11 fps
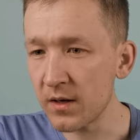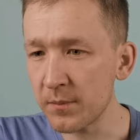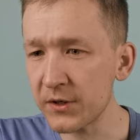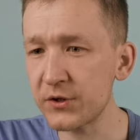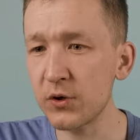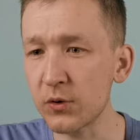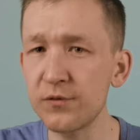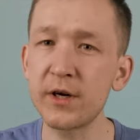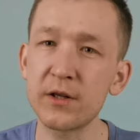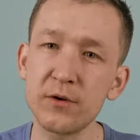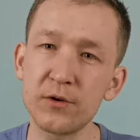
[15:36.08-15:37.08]
macie
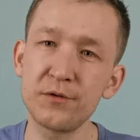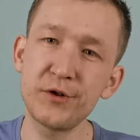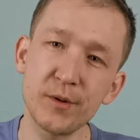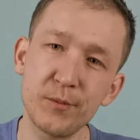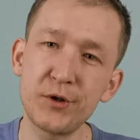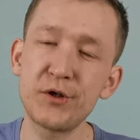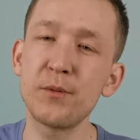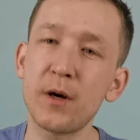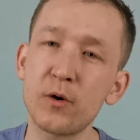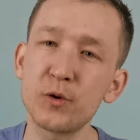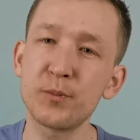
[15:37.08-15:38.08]
lodówkę, to oczywiście musicie ją
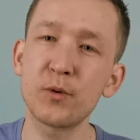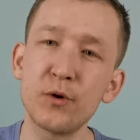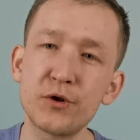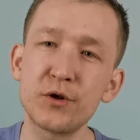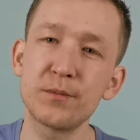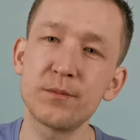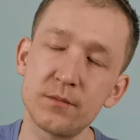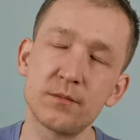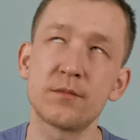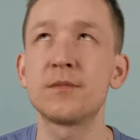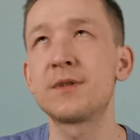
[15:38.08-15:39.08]
jakoś podłączyć
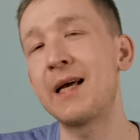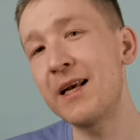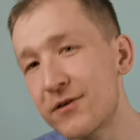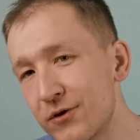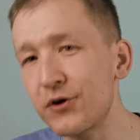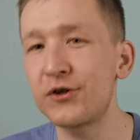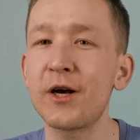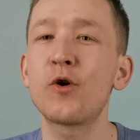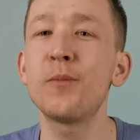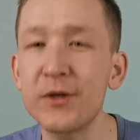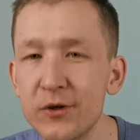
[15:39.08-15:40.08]
zależność,
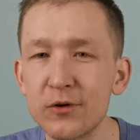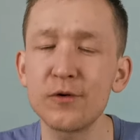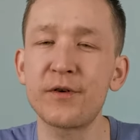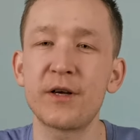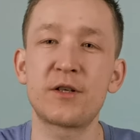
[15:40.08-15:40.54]
jaką macie lodówkę.